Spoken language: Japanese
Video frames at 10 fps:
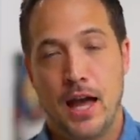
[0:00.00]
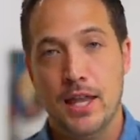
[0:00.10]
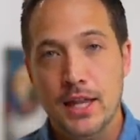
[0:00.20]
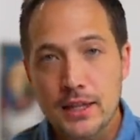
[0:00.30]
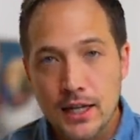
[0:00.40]

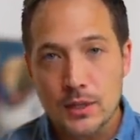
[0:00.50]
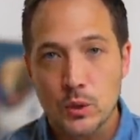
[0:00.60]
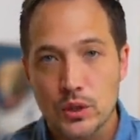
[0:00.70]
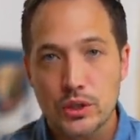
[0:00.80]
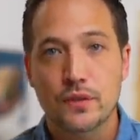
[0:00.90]
あなたが
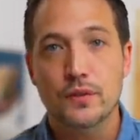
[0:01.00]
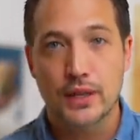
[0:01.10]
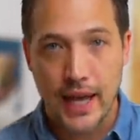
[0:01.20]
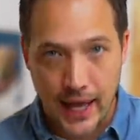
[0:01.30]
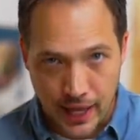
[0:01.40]
その主婦
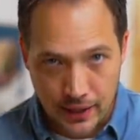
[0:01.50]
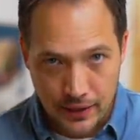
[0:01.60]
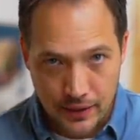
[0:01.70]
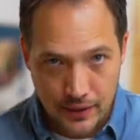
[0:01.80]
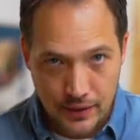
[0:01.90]
で
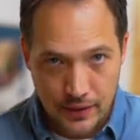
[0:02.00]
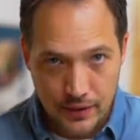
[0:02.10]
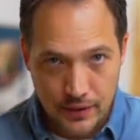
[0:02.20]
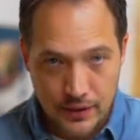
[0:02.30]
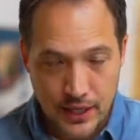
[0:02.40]

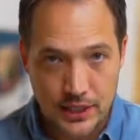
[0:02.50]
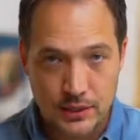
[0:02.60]
ね、